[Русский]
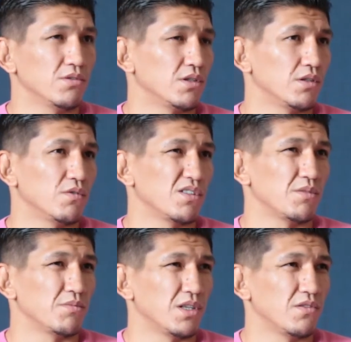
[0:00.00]
где-то
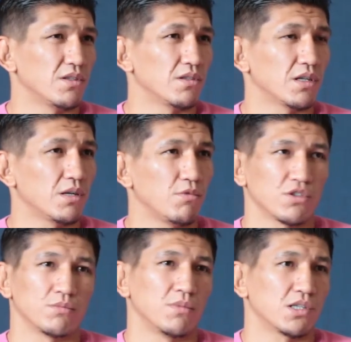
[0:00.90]
8-9 килограмм,
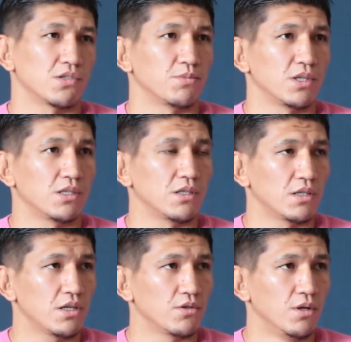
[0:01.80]
может максимум 10
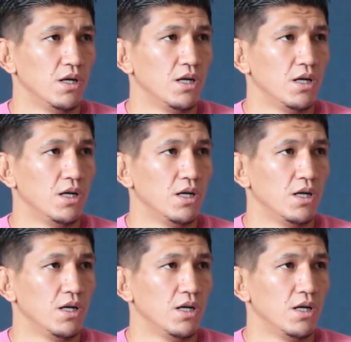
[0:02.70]
гоняю,